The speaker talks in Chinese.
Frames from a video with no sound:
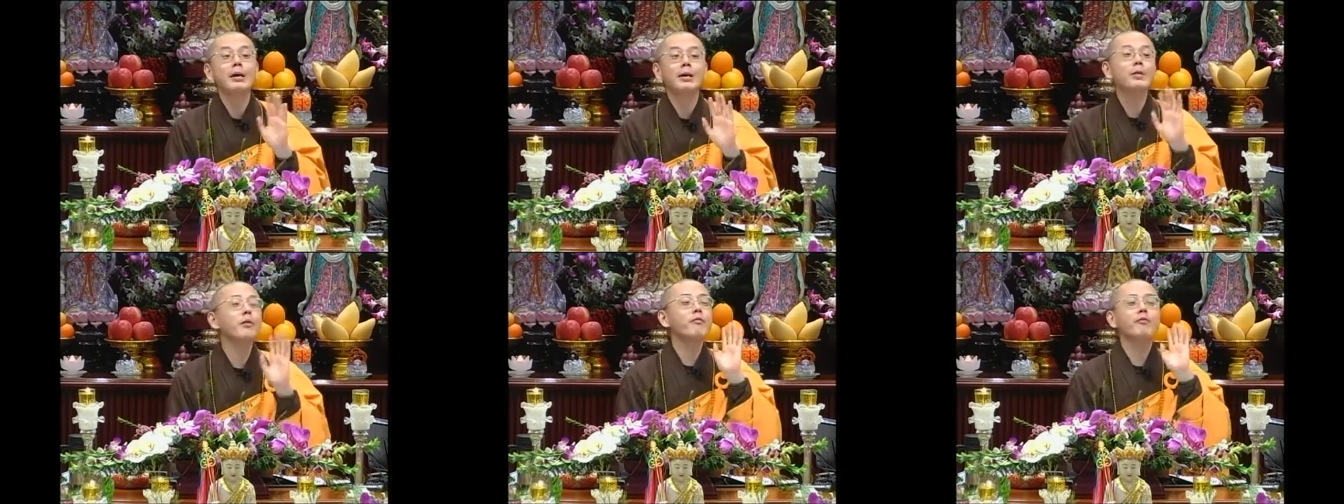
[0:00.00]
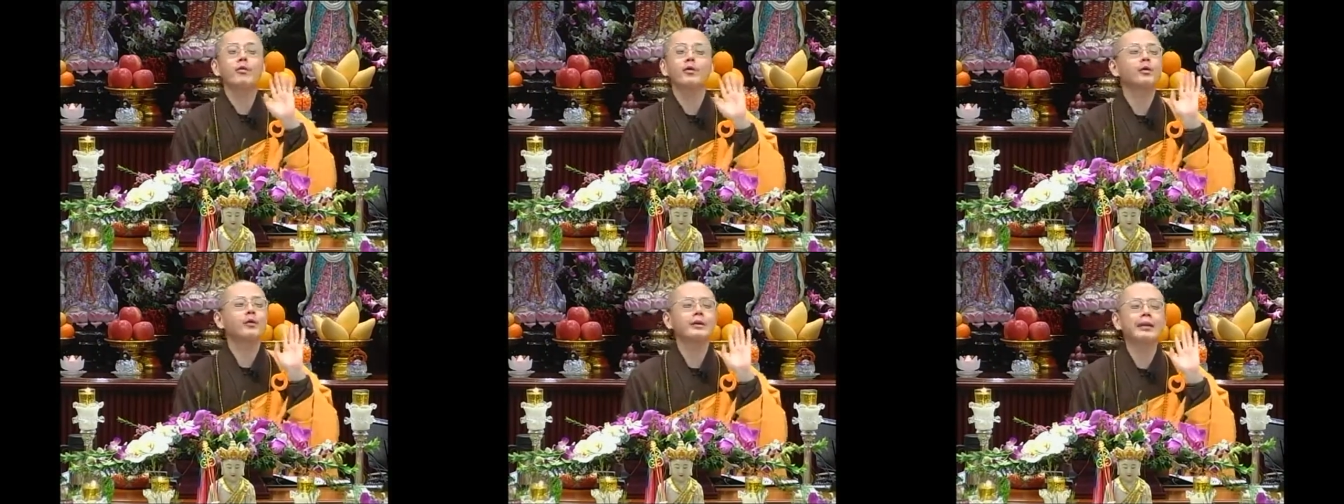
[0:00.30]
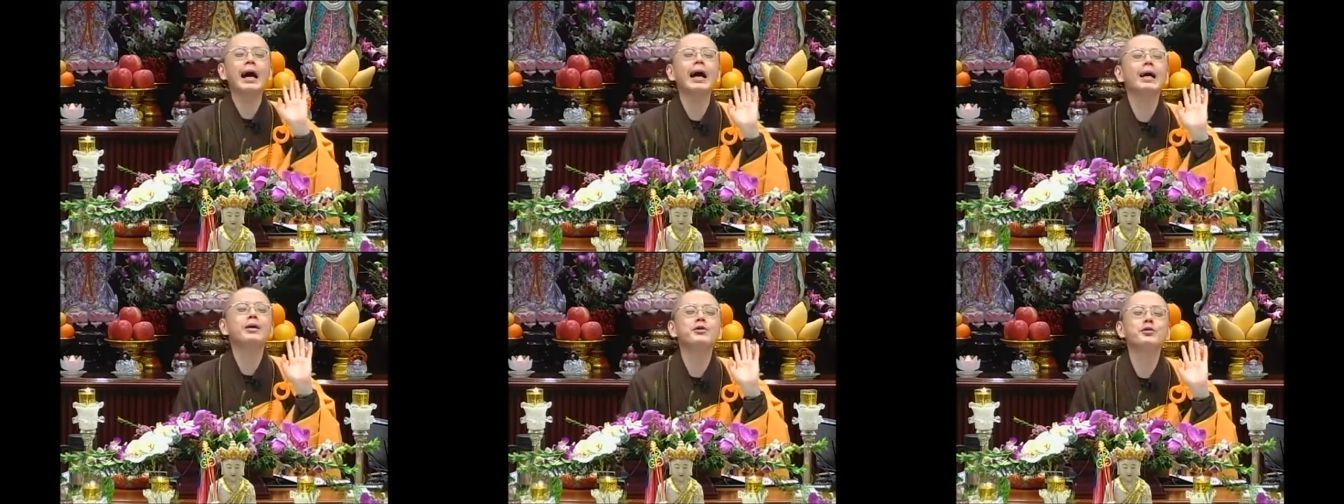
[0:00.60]
因为佛陀
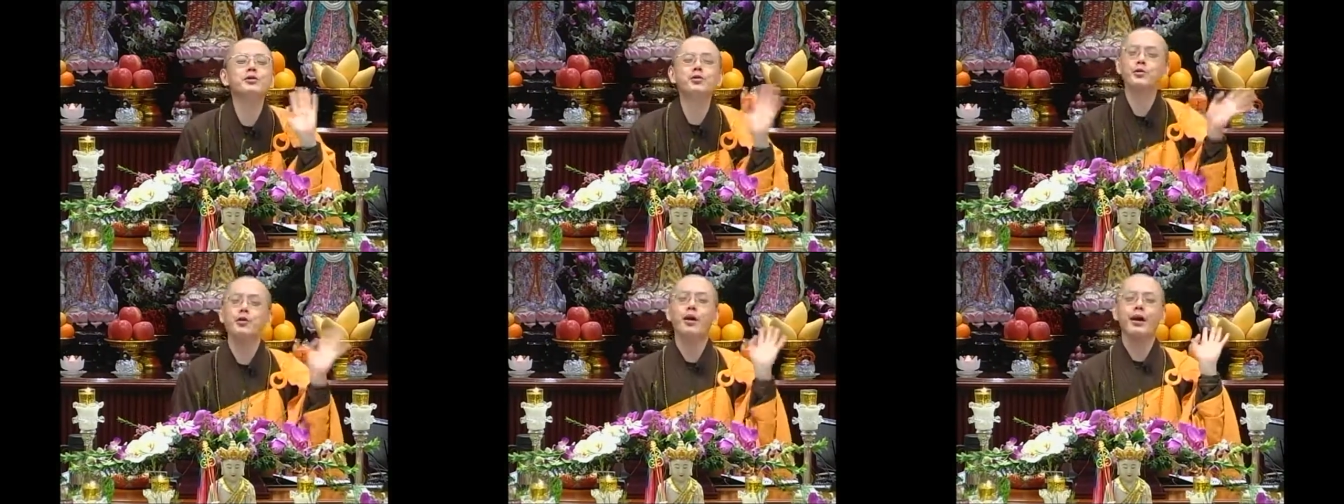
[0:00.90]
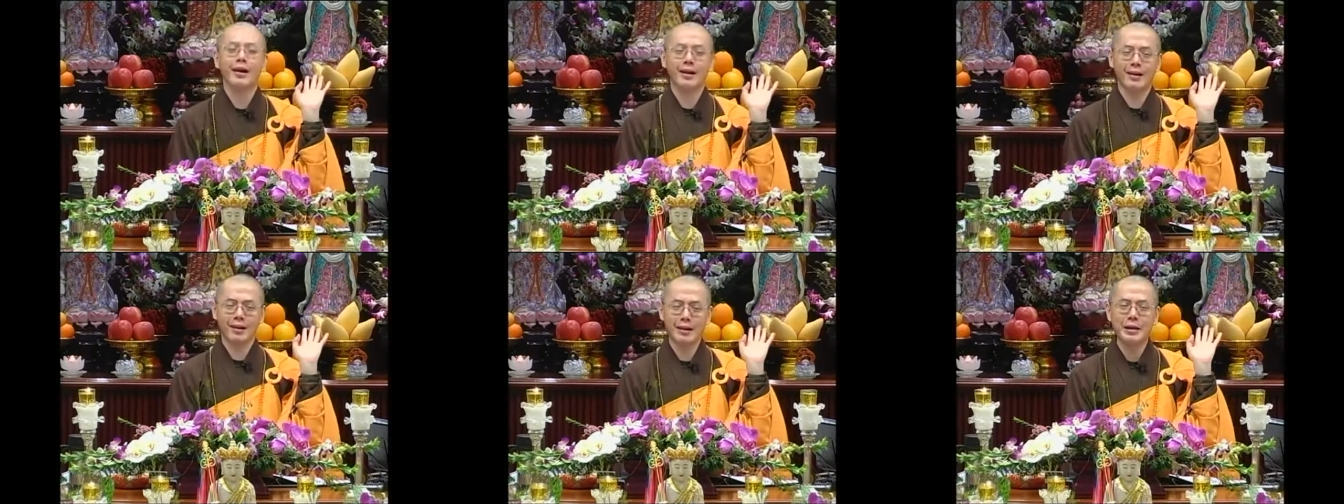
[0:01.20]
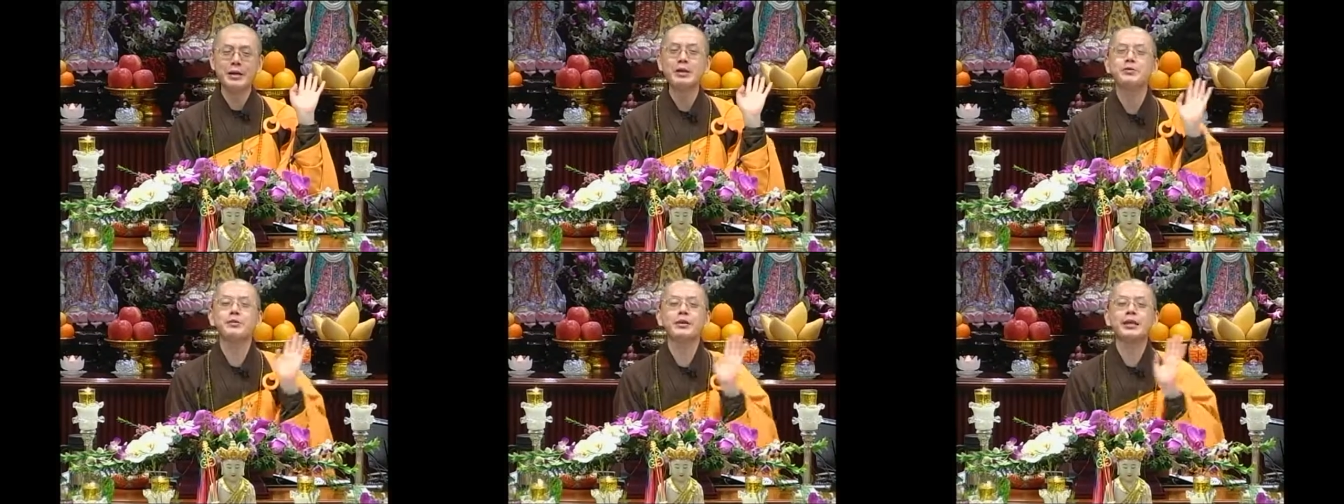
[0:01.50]
太帅了，
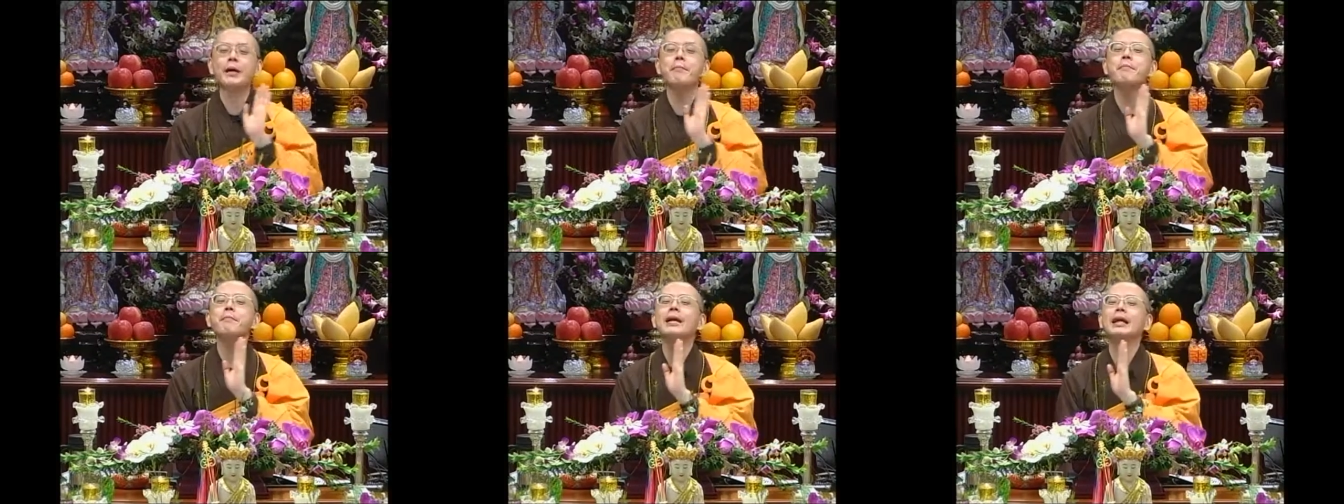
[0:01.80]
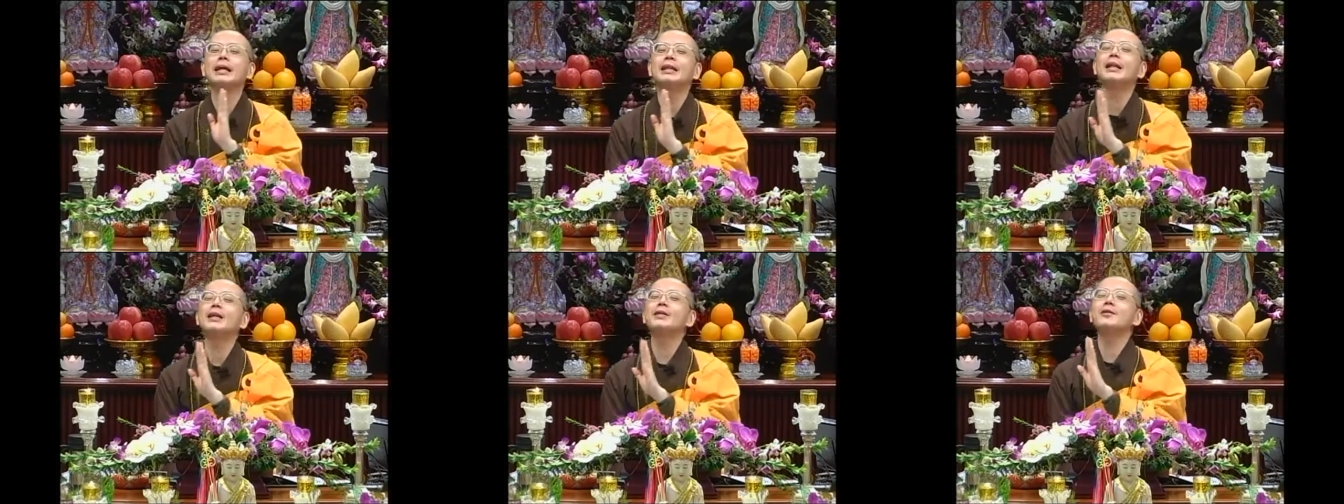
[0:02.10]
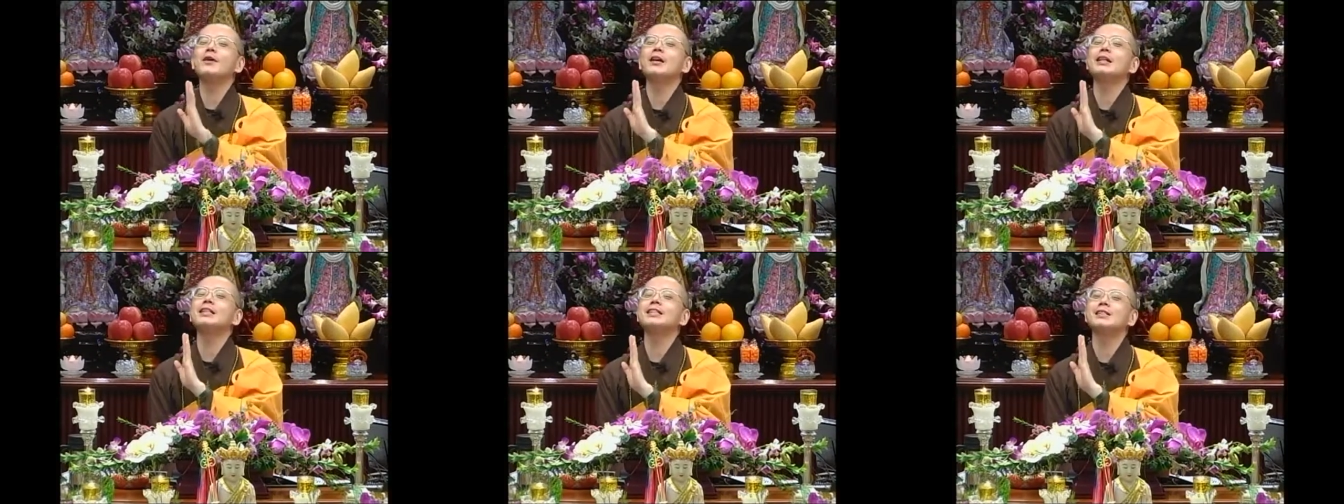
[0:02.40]
所以她每天
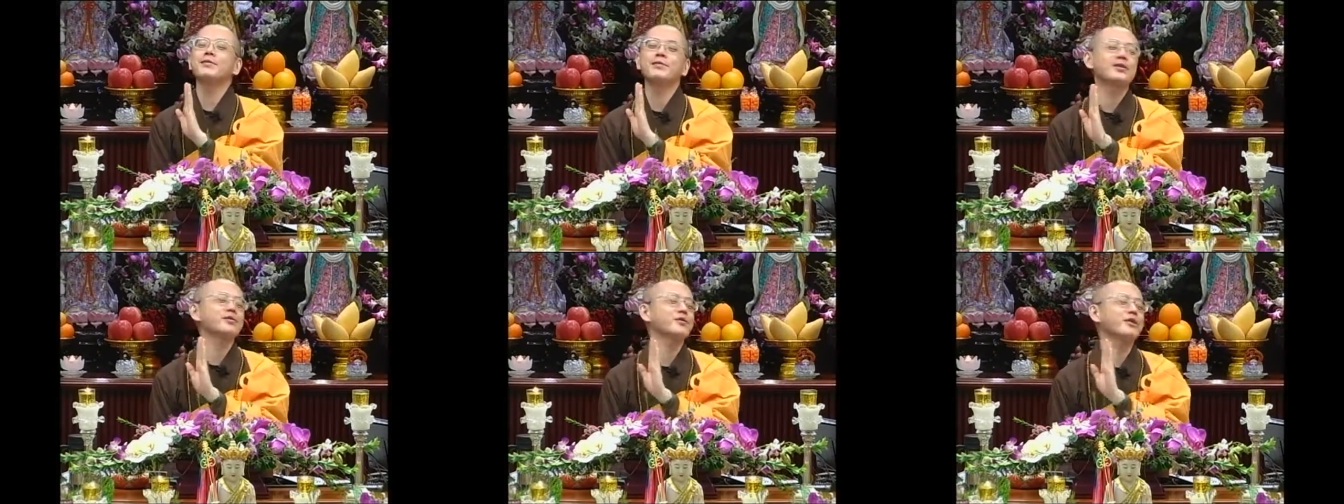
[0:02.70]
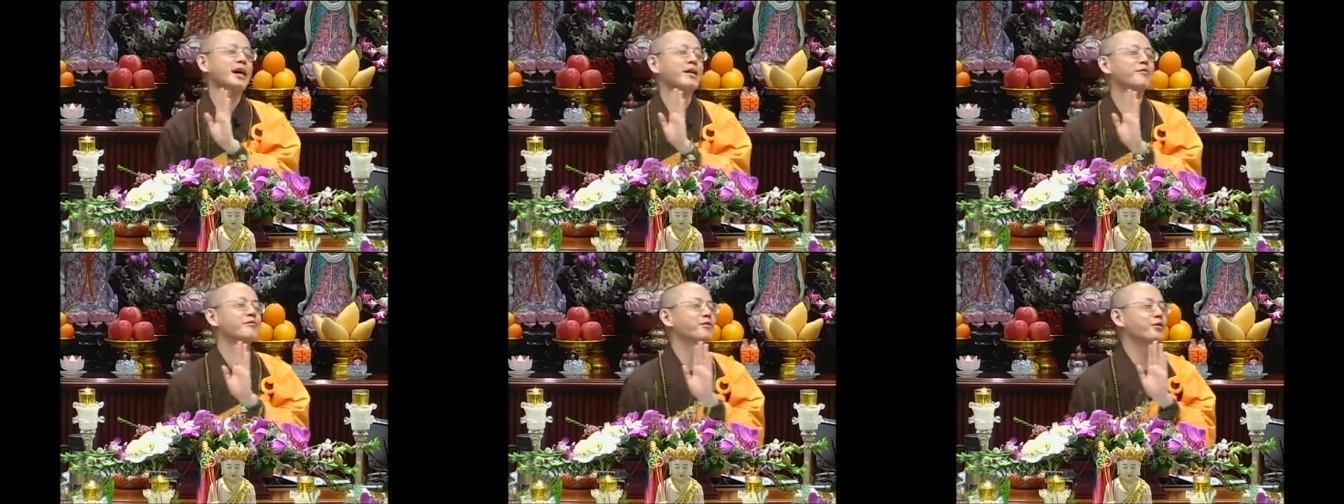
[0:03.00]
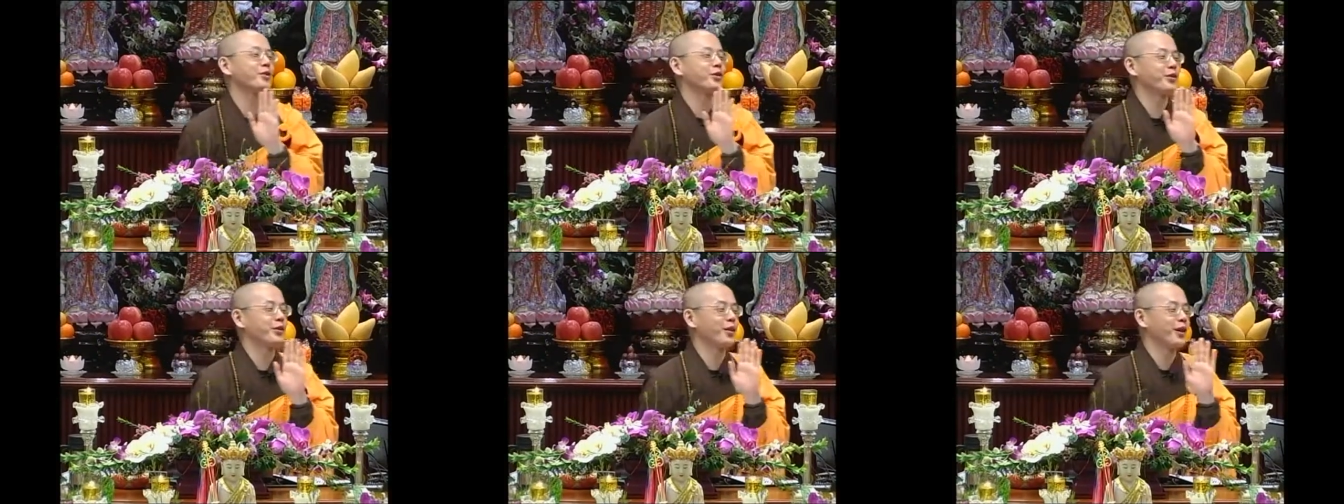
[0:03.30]
都很喜欢去看
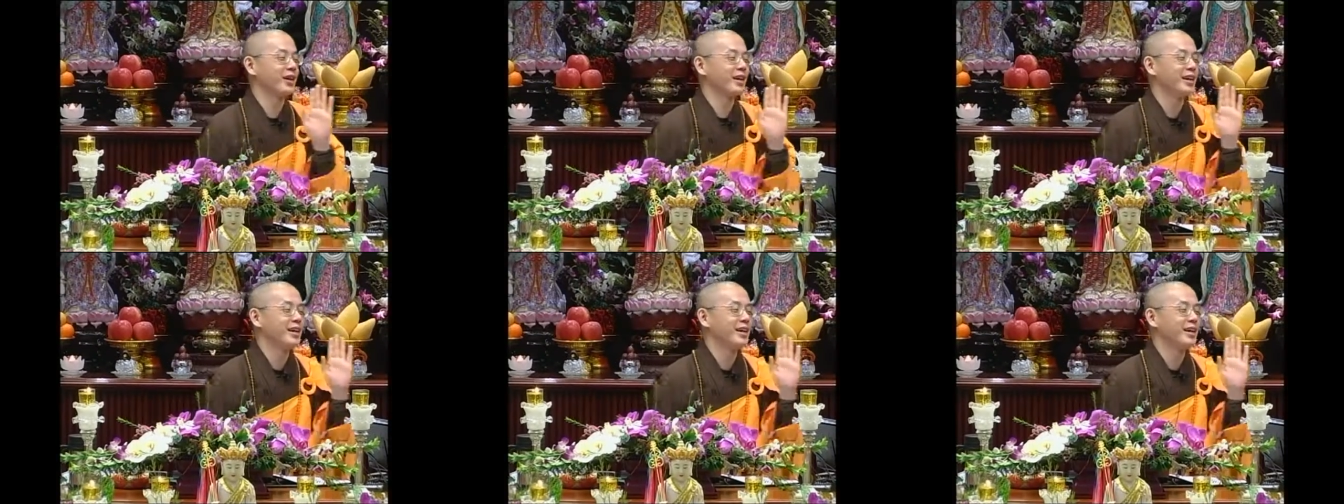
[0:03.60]
佛陀。